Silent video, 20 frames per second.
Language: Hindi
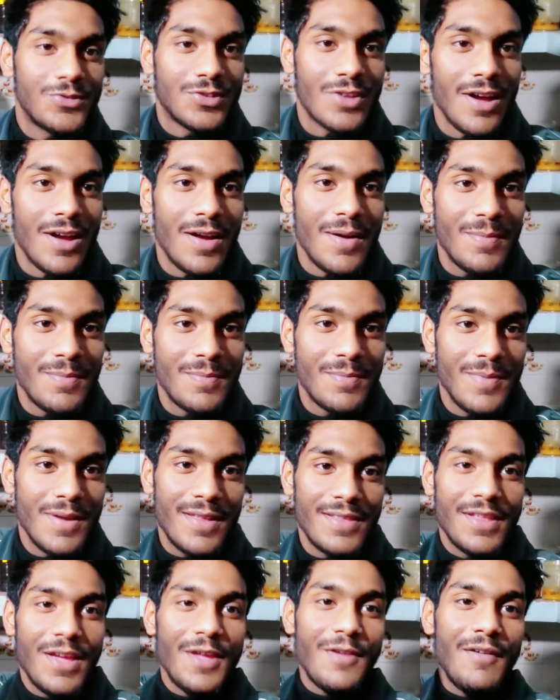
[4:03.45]
चाप
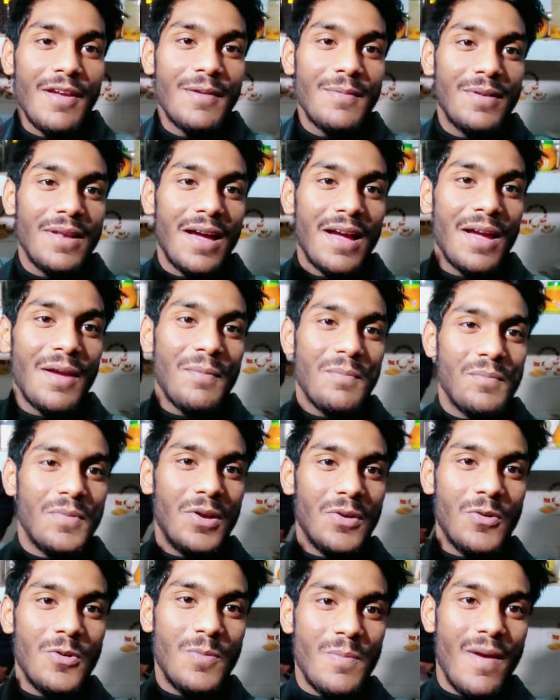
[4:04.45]
में दही वही मिला कर
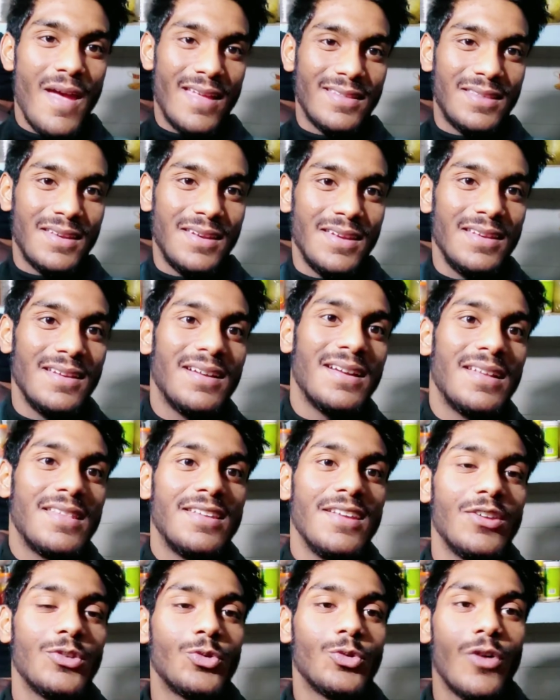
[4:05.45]
बिल्कुल बेहतरीन कर
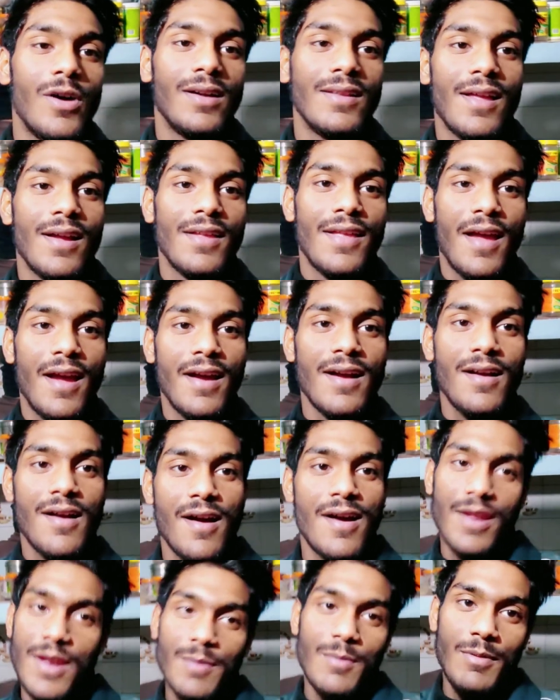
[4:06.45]
दिया स्वाद आ जाएगा
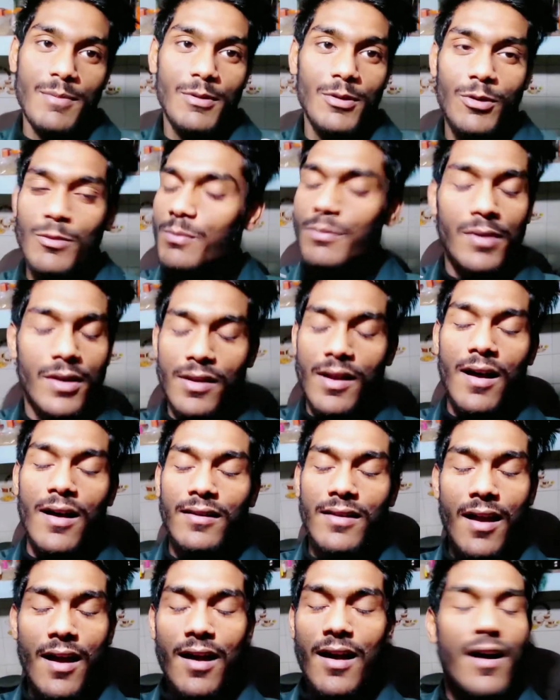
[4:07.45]
खाने में बिल्कुल मज़ा
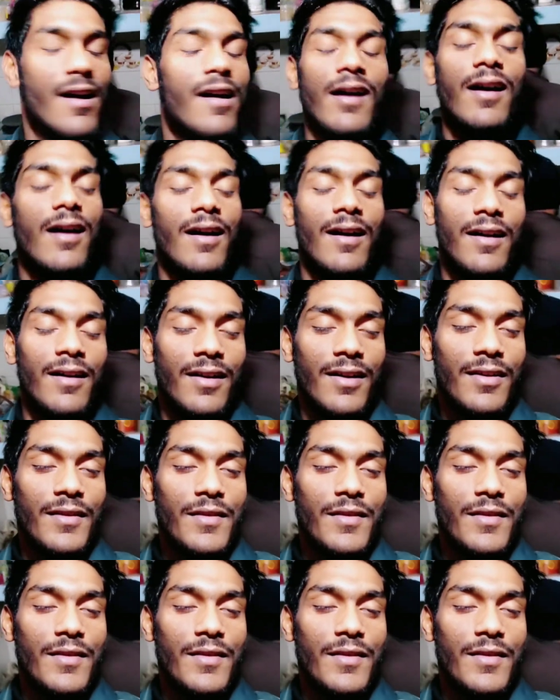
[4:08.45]
आ जाएगा हाँ, हाँ